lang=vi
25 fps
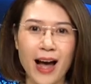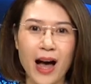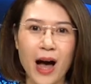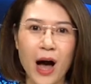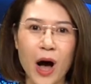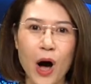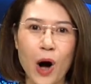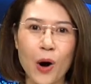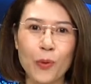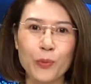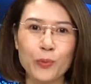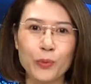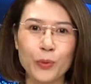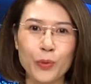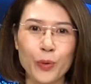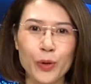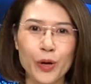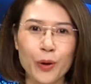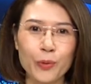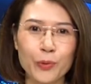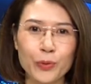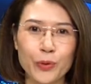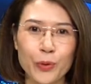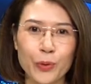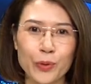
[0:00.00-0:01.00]
Ông nuôi ốc
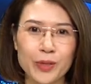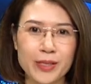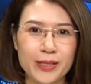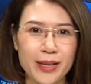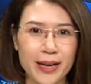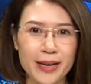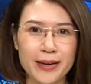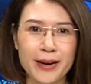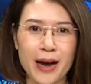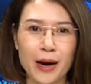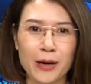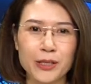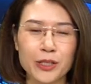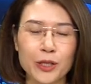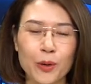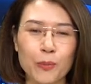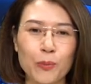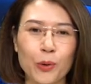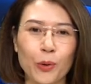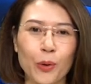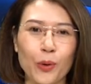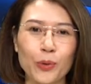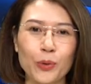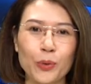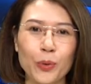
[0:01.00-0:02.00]
nhồi dày đặc trong một
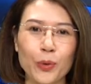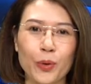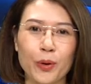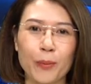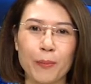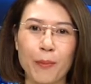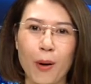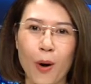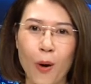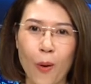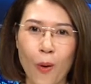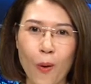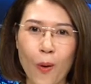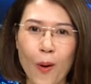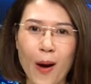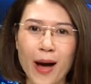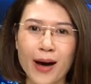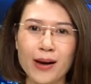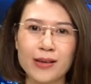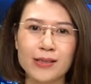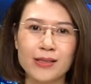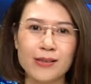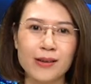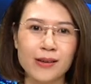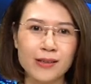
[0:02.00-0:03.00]
con thuyền bỏ hoang
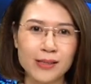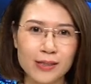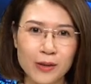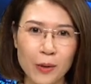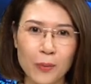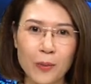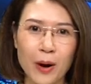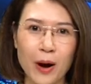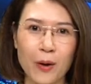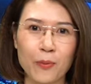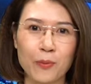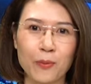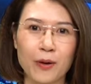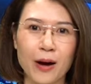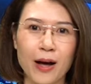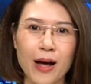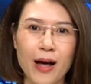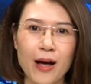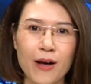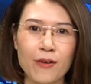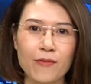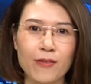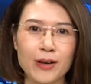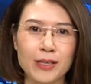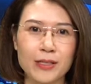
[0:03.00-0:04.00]
giữa sông Hồng
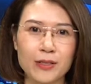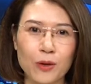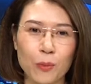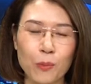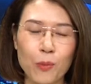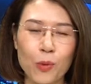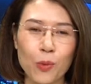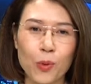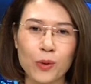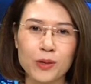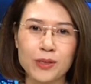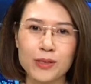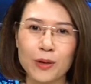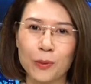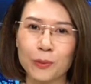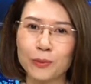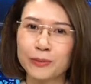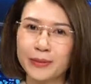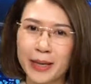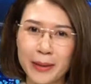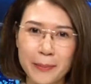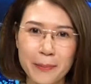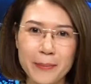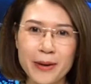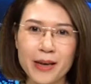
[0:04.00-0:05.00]
và sống một cuộc sống
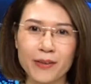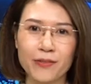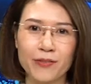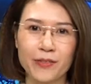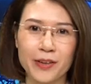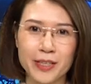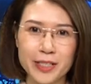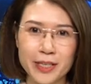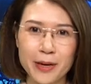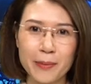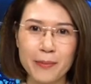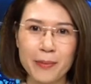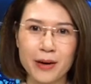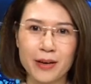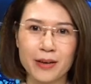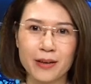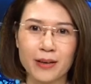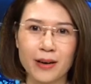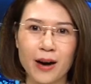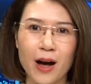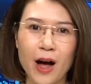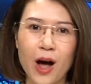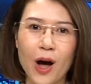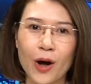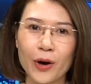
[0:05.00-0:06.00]
tách biệt với trên bờ.
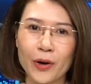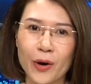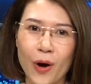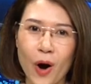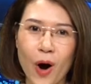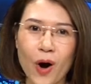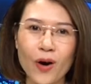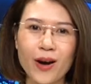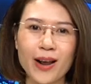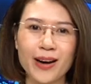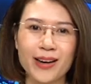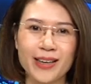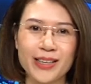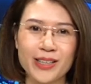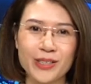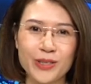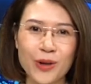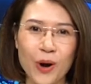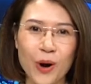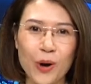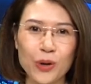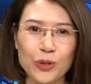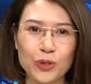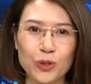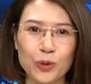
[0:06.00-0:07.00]
Đó là lý
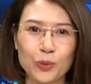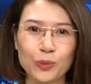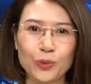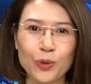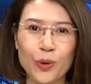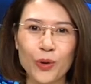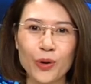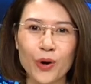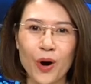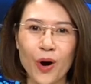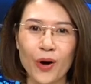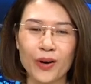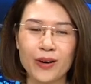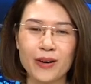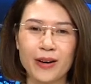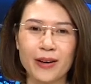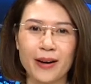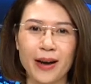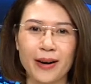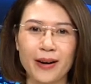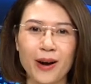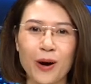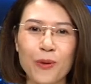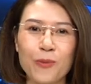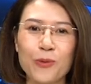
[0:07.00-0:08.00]
do chúng tôi gọi người đàn
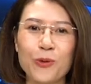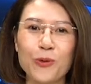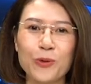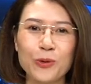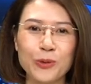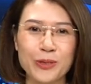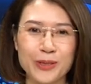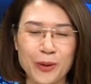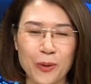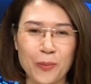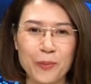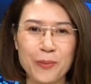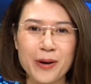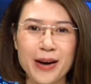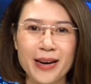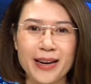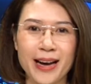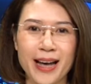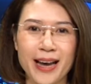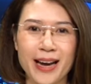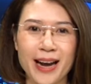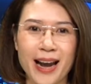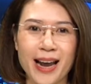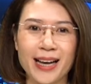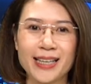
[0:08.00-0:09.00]
ông U60
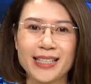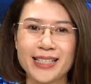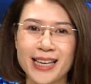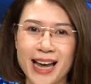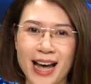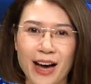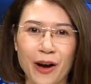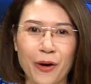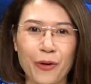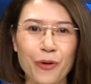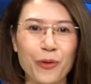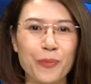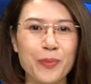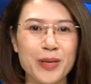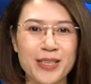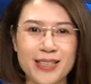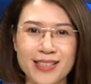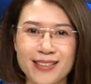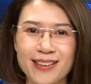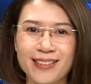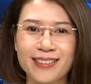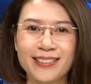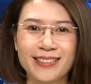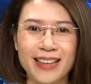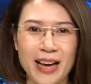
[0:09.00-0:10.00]
này là chàng
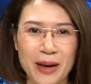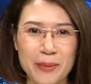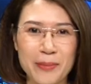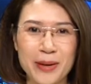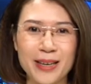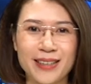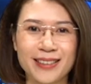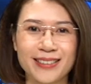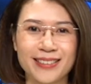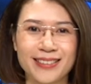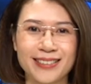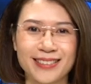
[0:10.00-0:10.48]
Robinson Thái Bình.